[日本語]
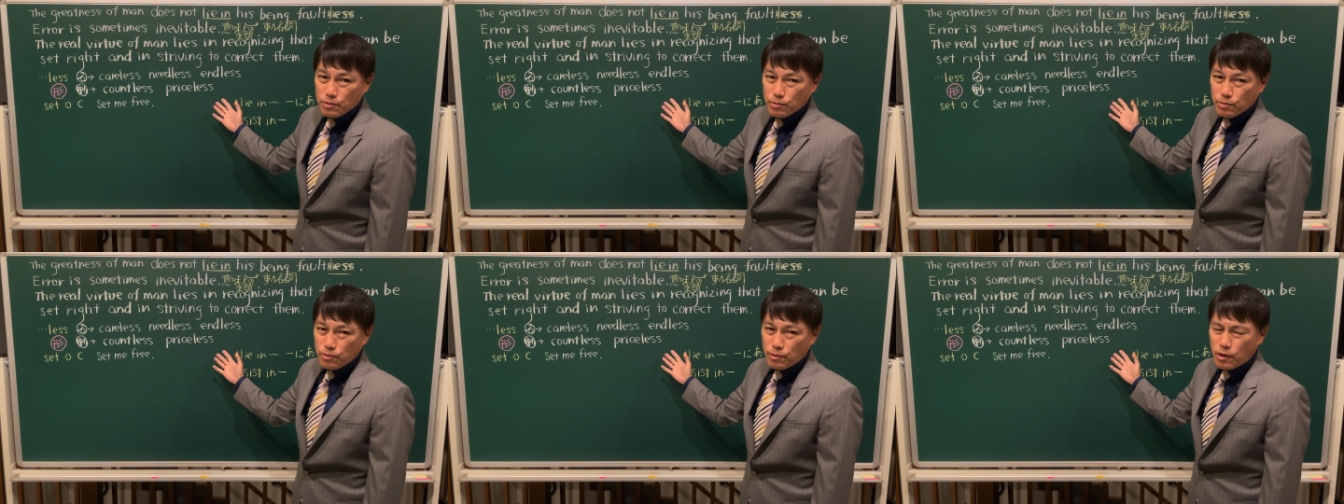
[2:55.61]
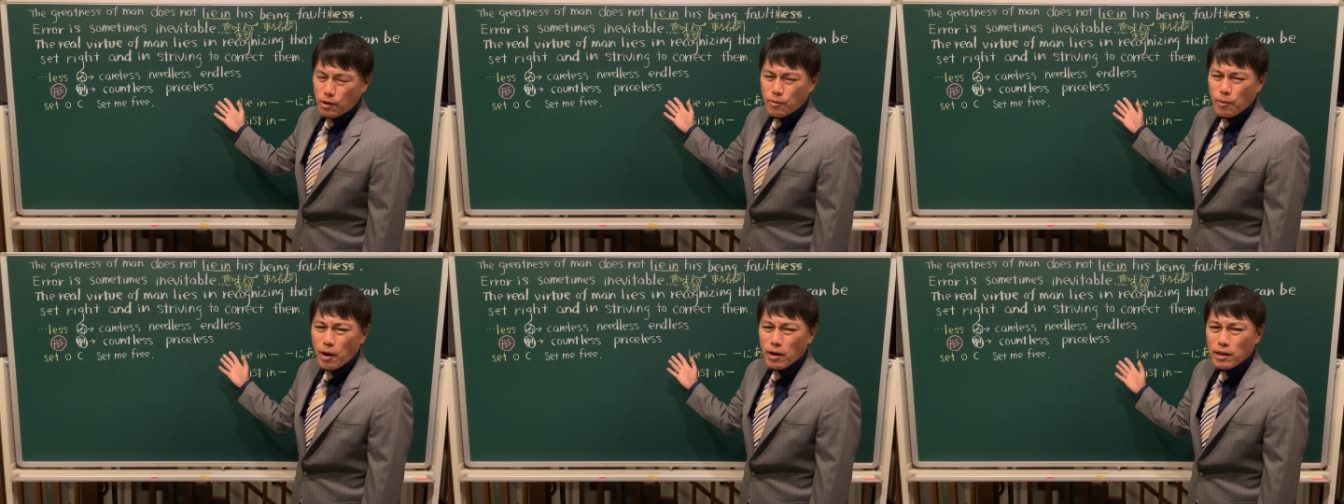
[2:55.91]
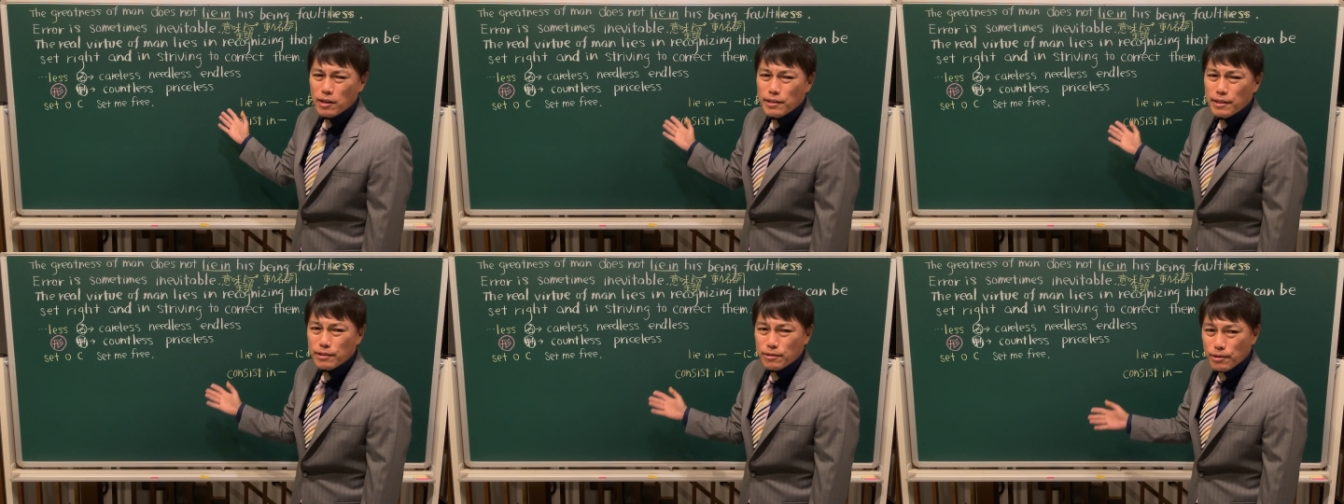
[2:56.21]
なんか分
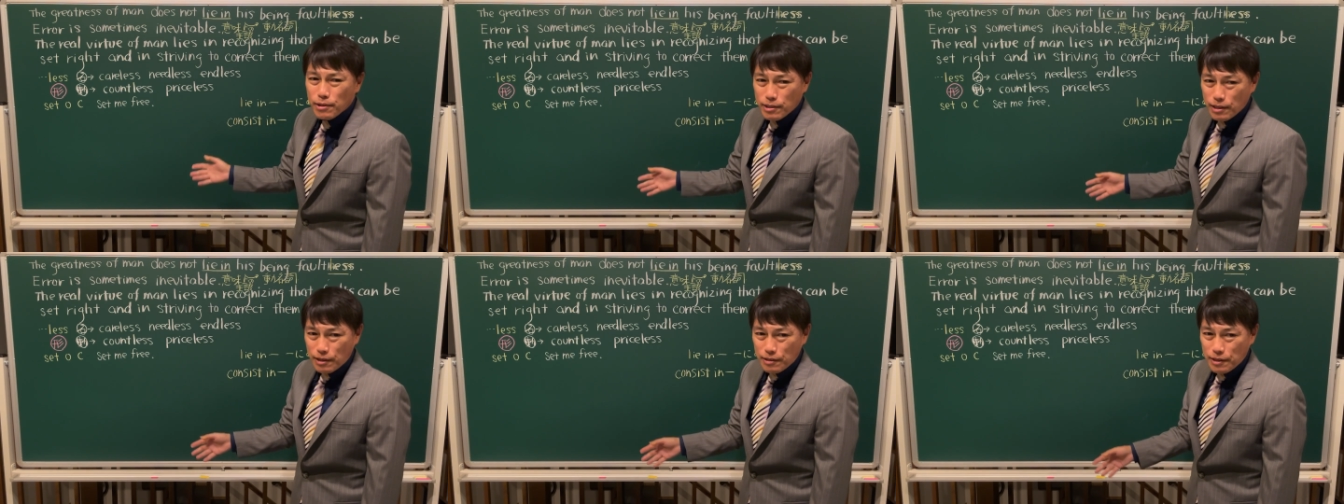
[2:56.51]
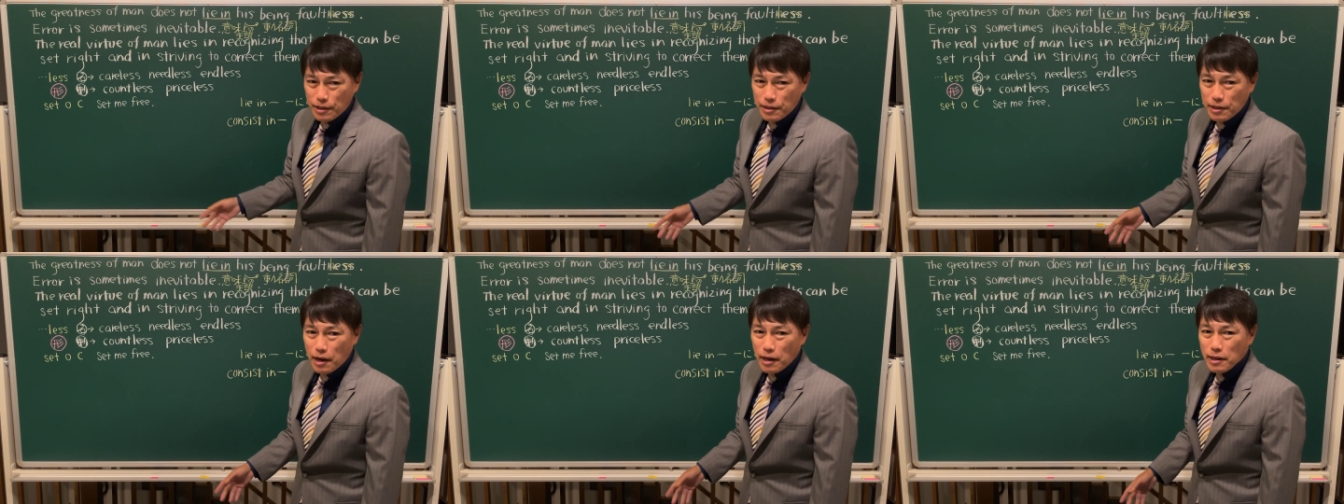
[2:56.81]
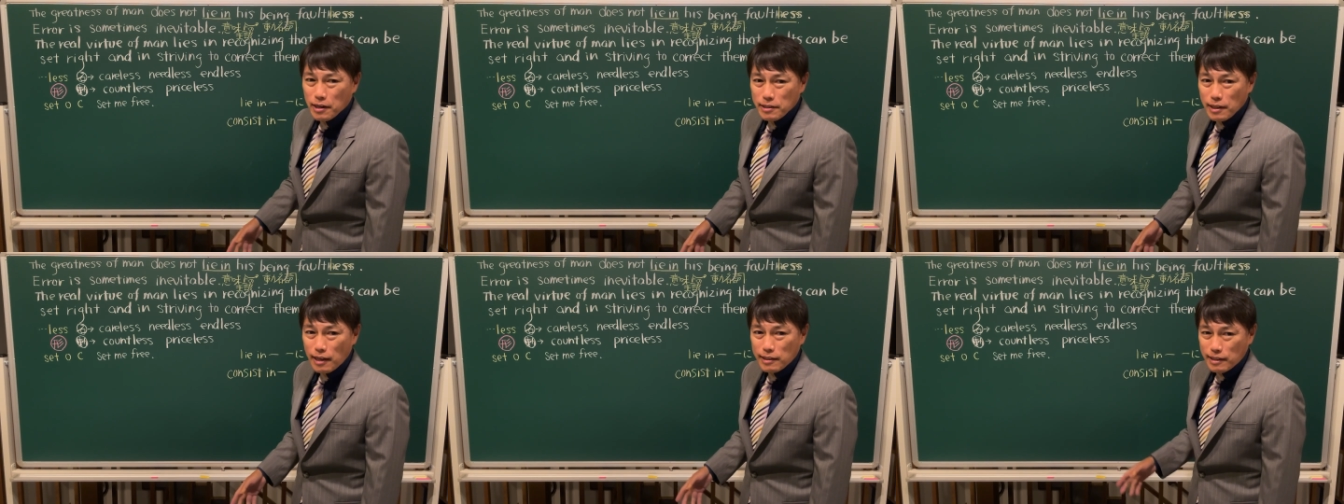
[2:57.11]
かりにくいじゃん。値
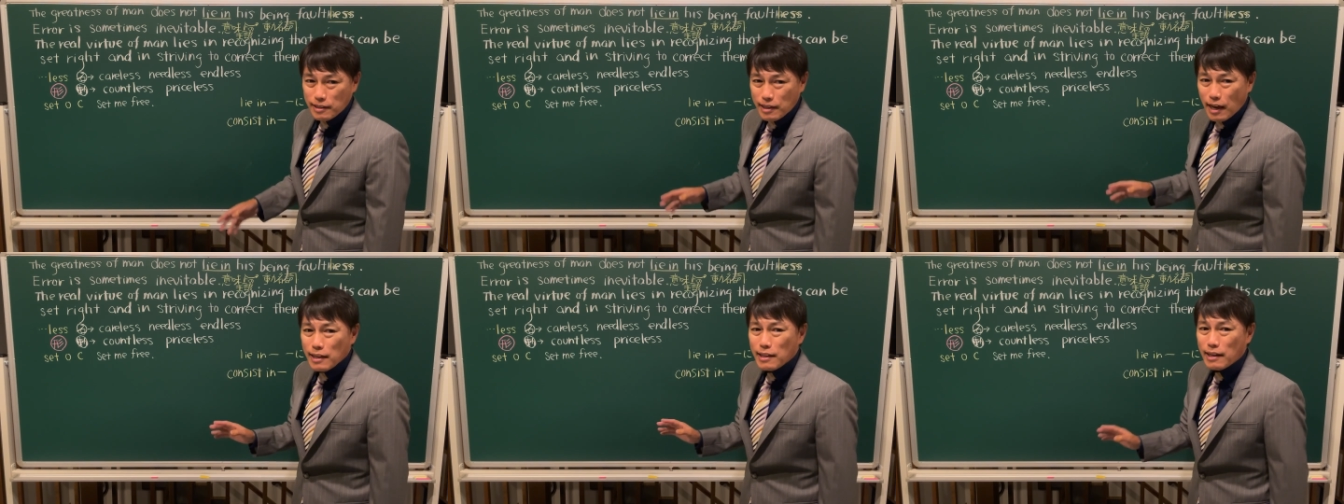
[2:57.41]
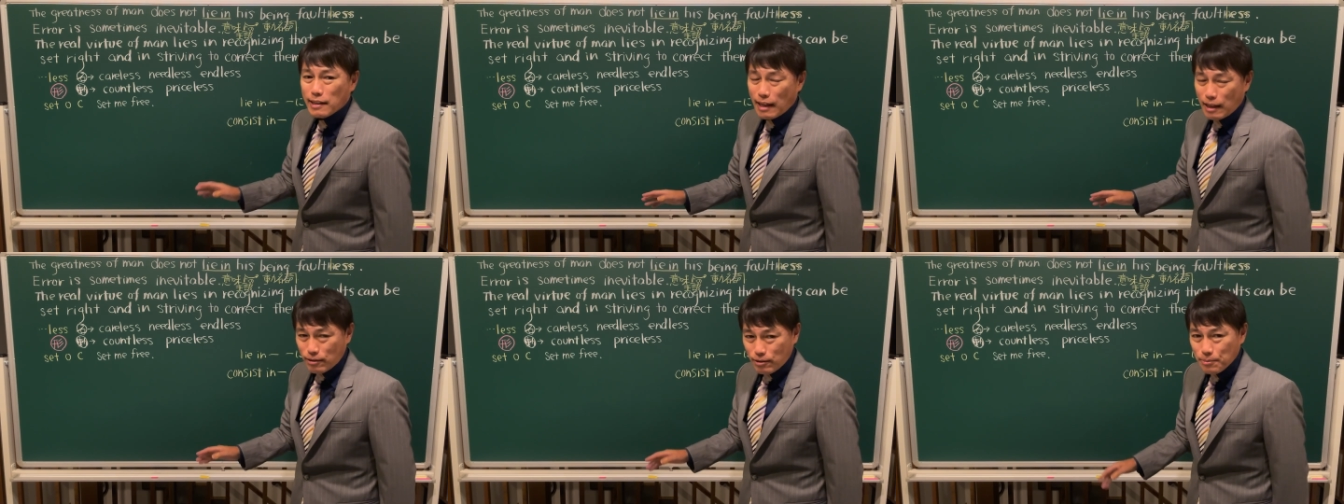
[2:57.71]
段がないってただな